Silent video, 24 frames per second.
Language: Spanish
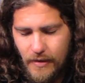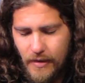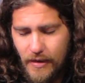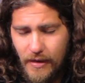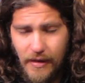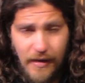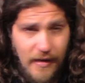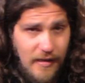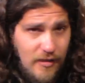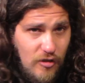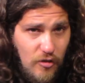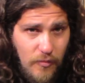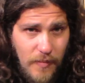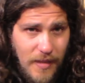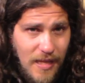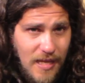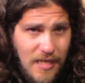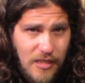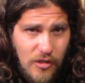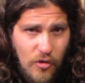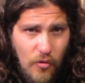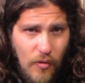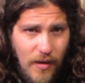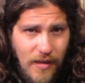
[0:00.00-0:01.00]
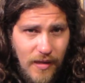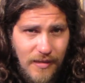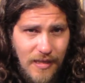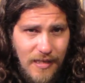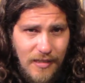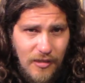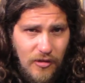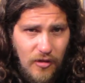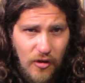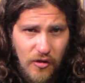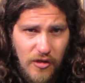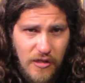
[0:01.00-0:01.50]
En resumidas
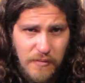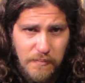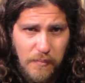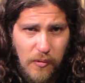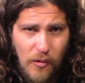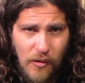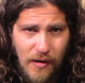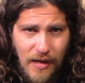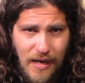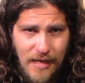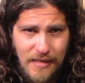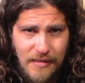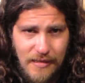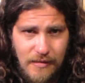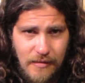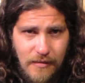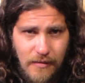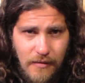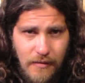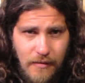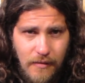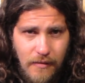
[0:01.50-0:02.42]
cuentas, todo es por gas